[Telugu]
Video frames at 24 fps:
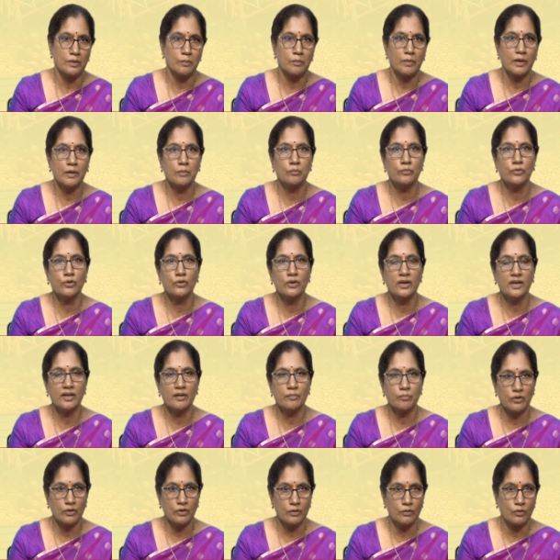మనం మ్యూరేట్
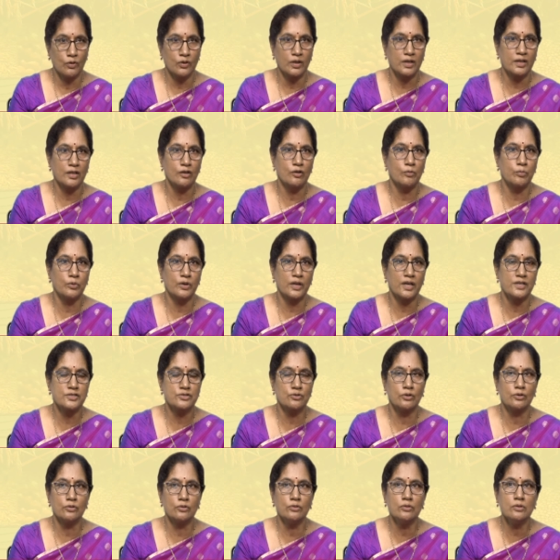ఆఫ్ ఒక కిలో పొటాష్
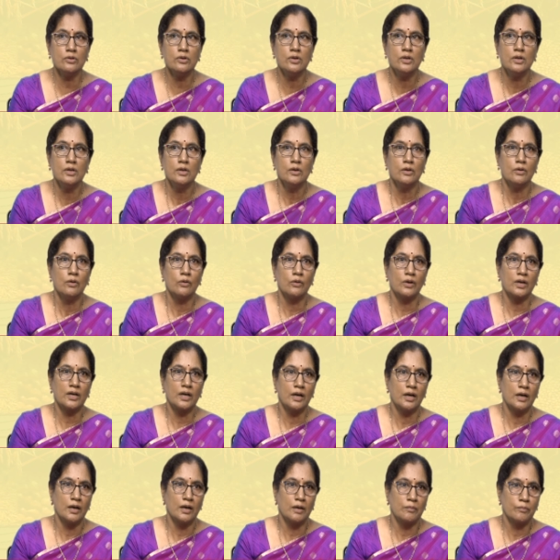వరకు
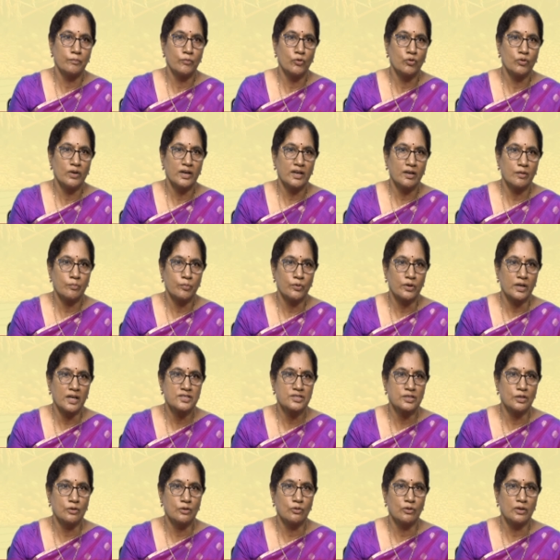ఇంకా మ్యూరేట్ ఆఫ్
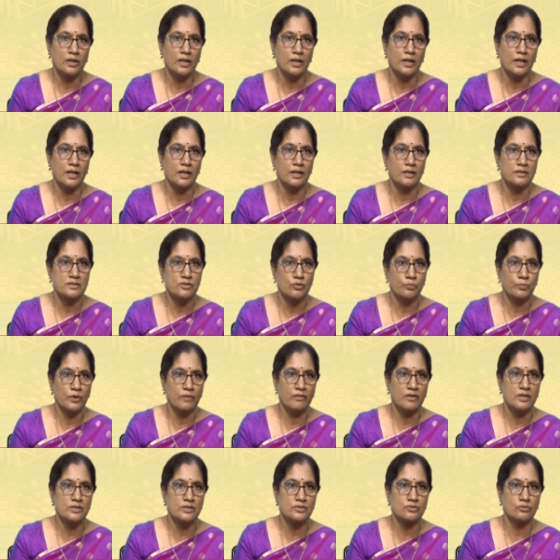పొటాష్ కిలోన్నర చొప్పున
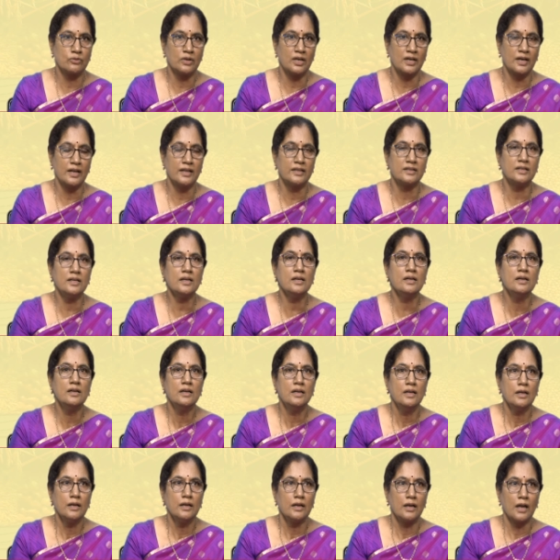వేసుకున్నట్లయితే
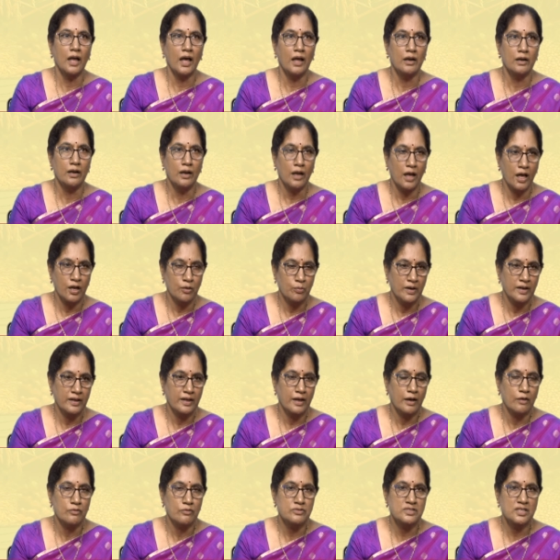నా
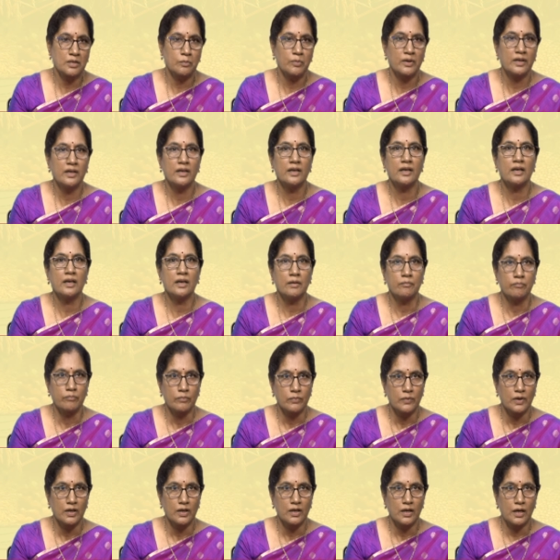నారుమడికి అవసరమయ్యే
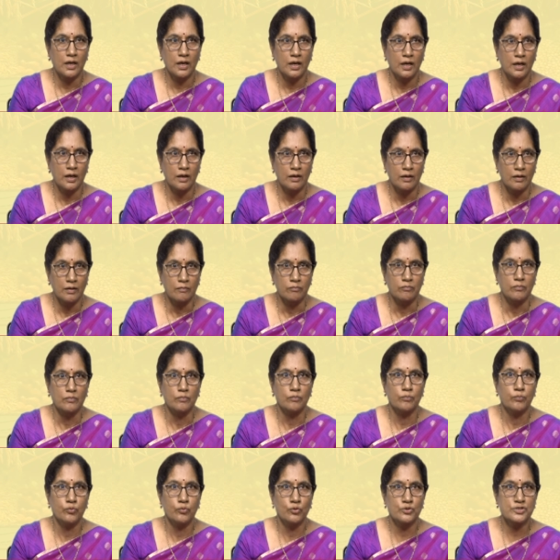ఆ
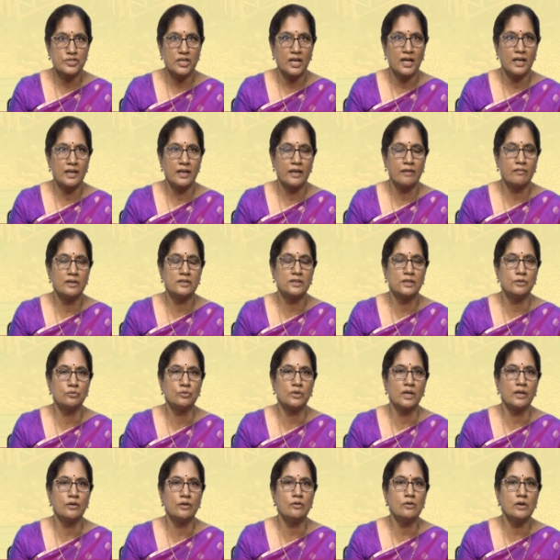పోషకాలు ఏవైతే
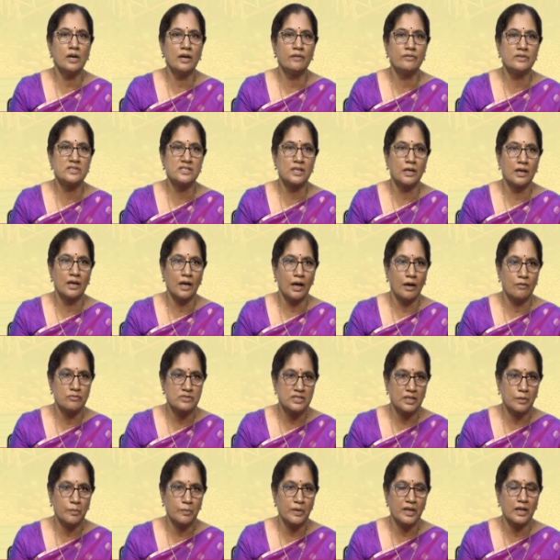ఉంటాయో అవి
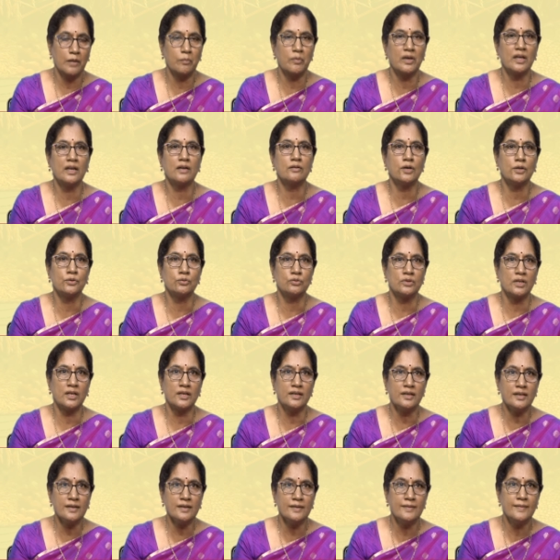అవసరమైన మేరకు
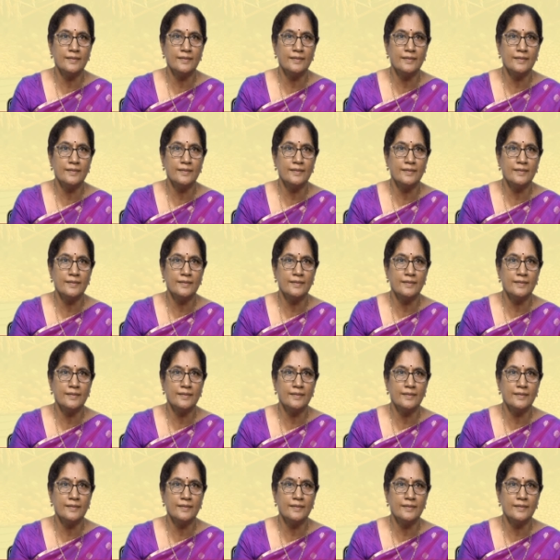అందుతాయి